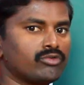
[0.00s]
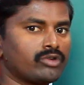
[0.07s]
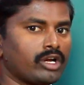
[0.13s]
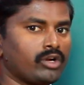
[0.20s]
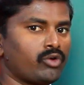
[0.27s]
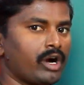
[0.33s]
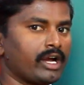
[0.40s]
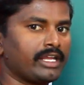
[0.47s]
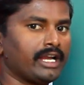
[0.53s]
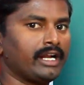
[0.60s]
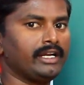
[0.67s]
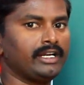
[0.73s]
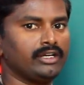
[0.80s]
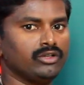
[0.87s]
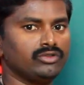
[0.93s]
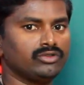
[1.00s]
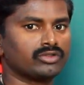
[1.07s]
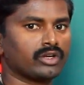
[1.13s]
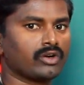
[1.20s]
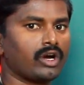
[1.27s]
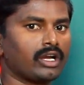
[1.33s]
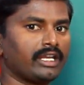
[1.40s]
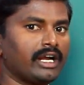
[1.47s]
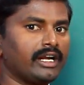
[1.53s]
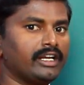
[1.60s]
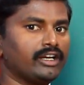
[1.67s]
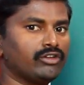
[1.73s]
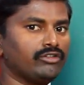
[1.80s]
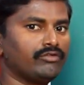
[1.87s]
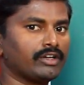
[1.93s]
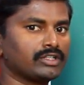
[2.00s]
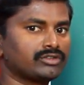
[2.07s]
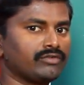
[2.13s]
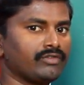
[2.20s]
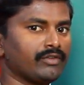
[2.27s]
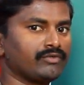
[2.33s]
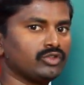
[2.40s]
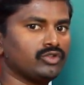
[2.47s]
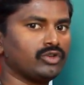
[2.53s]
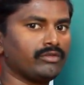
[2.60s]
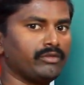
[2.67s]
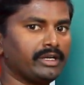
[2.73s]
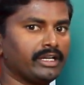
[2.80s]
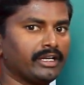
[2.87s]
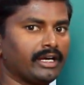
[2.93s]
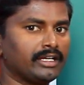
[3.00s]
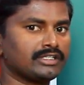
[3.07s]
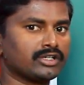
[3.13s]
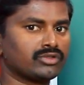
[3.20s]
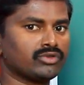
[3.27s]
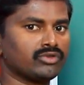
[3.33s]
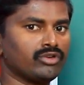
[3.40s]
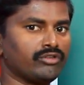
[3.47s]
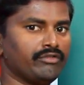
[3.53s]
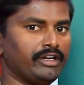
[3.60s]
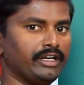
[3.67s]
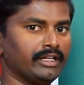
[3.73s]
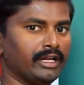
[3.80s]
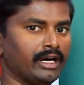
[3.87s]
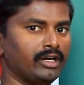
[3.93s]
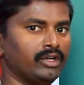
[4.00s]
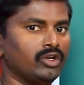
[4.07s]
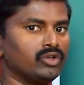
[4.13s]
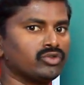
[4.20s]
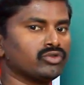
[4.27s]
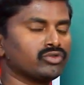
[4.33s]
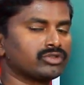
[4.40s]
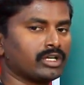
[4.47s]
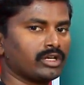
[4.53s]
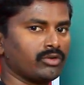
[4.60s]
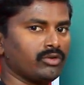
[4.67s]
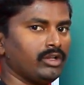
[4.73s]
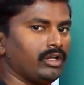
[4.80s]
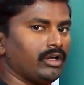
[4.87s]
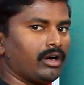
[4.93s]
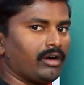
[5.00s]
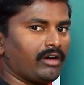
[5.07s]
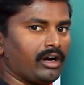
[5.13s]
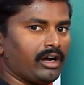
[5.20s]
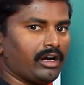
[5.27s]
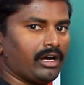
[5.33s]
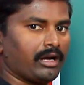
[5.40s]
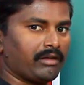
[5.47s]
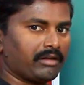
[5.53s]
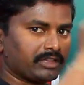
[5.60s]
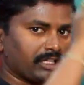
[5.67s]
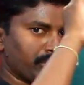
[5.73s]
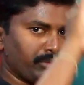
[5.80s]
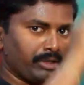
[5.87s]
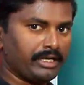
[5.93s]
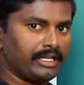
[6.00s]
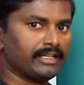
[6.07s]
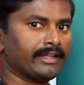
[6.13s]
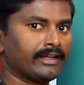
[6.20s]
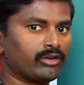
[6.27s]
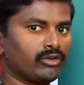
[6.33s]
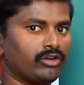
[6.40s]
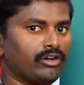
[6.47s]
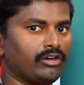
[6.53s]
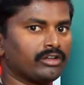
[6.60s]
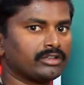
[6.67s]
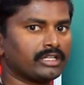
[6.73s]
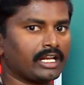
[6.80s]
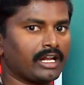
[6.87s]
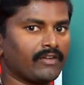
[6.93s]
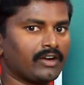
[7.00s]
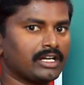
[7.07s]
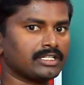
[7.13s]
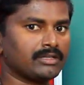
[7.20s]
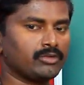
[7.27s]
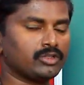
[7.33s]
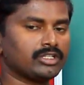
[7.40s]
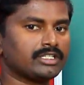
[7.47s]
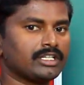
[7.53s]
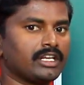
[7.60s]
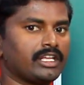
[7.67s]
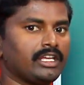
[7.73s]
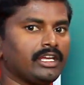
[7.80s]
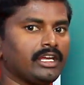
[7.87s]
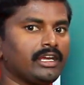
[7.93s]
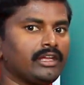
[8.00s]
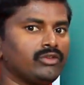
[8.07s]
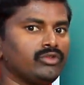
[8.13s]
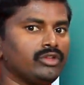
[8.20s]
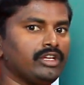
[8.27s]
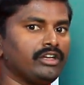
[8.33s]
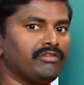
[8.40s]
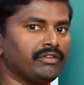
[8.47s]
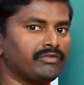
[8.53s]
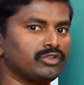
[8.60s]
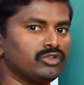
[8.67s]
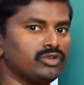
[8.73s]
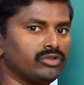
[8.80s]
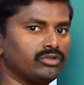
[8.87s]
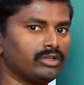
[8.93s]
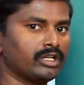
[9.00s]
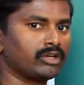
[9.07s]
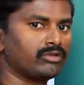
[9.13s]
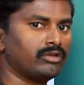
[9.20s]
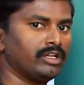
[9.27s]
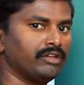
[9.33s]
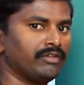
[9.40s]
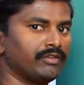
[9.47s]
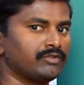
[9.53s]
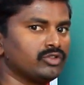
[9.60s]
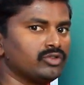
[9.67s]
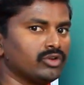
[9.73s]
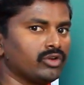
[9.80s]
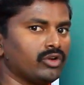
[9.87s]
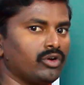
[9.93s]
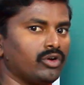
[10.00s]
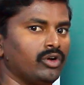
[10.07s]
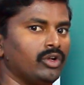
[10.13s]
ఉన్నాయో ఆ క్యాండిడేట్ని చూస్తారు ఆ క్యాండిడేట్ ఫస్ట్ ఫిఫ్త్ జోన్ పెట్టిందా సిక్స్త్ జోన్ పెట్టిందా చూస్తారు తను పెట్టిన దాంట్లో తన అవకాశం వచ్చేసరికి ఏది ఉంది ఫిఫ్త్ జోన్ అనుకోండి ఫిఫ్త్ జోన్లో